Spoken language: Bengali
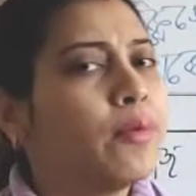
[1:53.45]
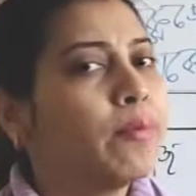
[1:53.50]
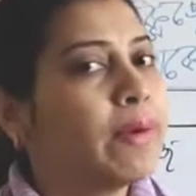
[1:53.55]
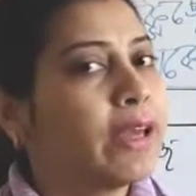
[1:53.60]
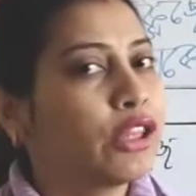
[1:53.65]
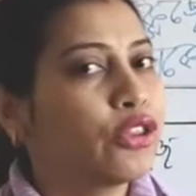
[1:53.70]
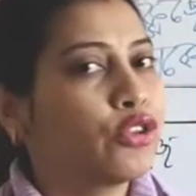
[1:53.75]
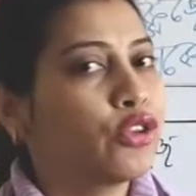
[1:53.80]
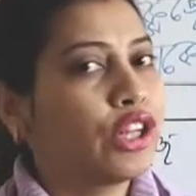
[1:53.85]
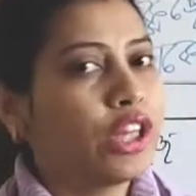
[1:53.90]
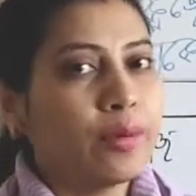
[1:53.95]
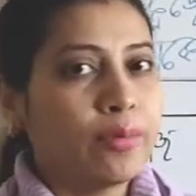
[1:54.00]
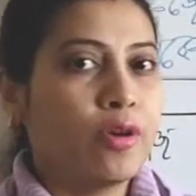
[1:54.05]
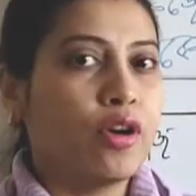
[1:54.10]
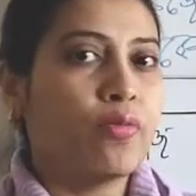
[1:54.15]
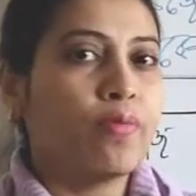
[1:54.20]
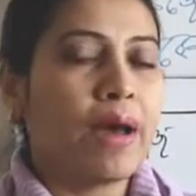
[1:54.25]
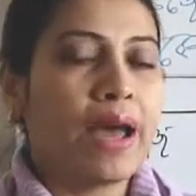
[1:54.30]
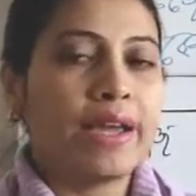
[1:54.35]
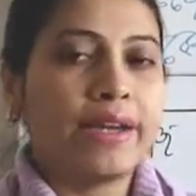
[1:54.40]
ভেতরে এবং
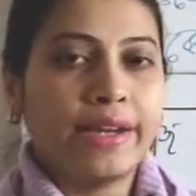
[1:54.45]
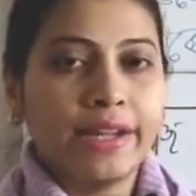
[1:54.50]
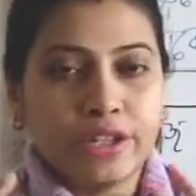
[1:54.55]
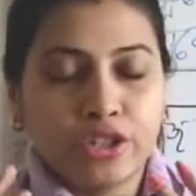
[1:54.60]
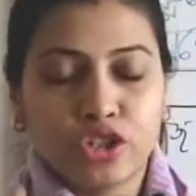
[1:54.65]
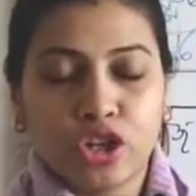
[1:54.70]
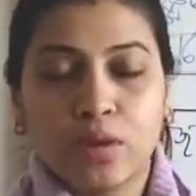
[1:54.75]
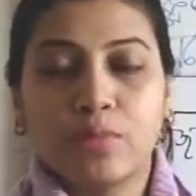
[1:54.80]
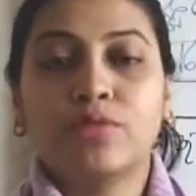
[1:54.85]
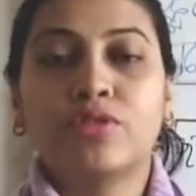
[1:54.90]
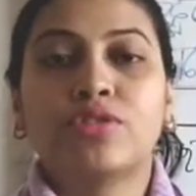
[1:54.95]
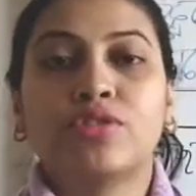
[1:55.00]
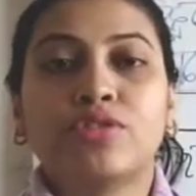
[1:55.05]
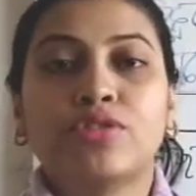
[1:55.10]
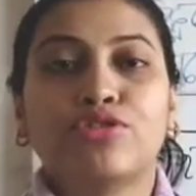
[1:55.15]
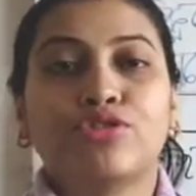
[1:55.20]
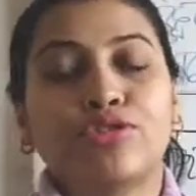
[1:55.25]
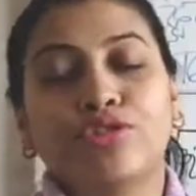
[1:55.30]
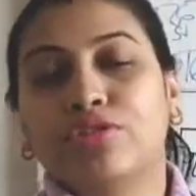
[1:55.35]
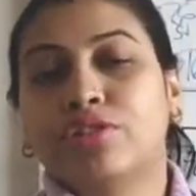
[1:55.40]
বাইরে এই সমস্ত
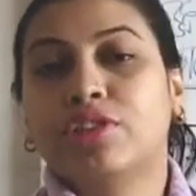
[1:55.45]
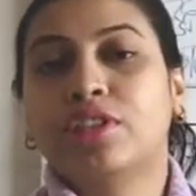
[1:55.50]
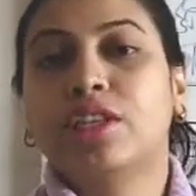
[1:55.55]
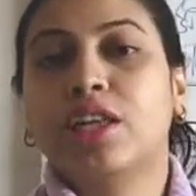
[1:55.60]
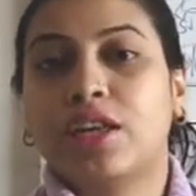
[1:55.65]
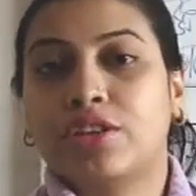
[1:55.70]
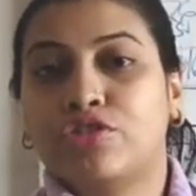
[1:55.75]
শক্তি